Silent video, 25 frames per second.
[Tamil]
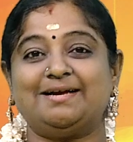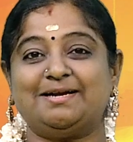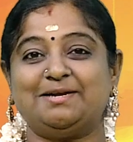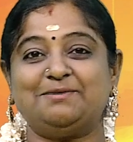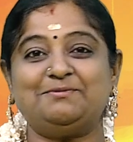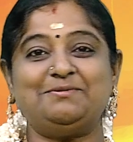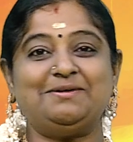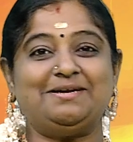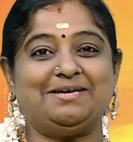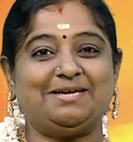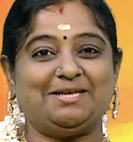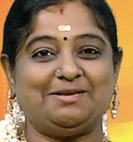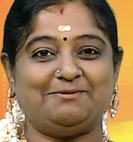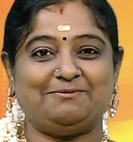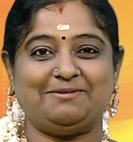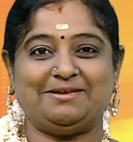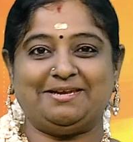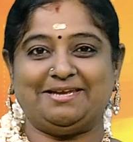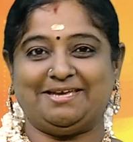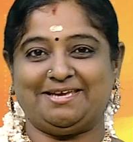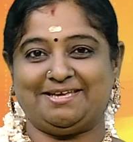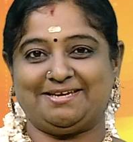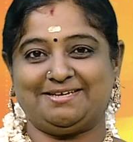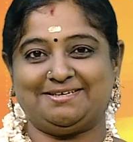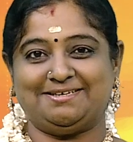கடவுள் டிவி
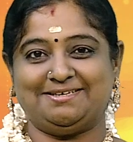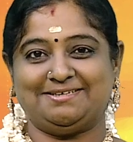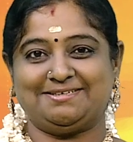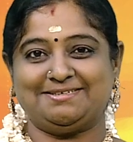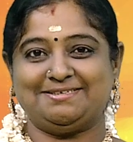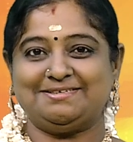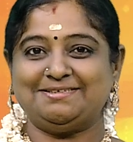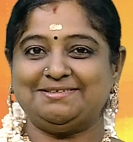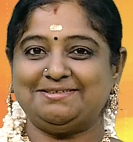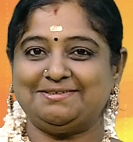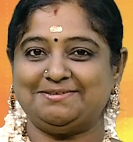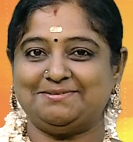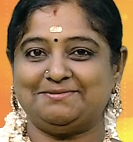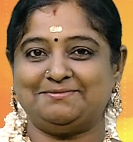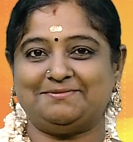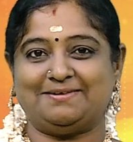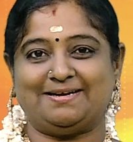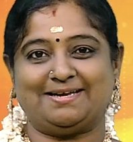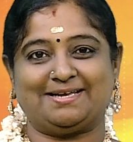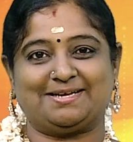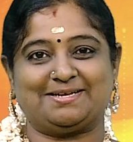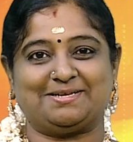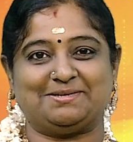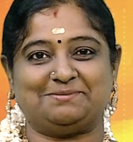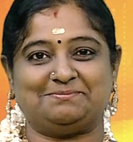நேயர்களுக்கு
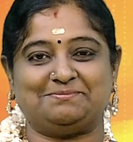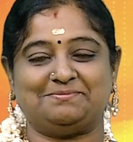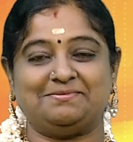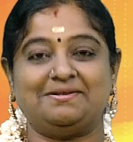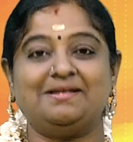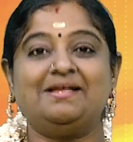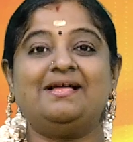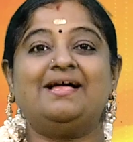வணக்கம்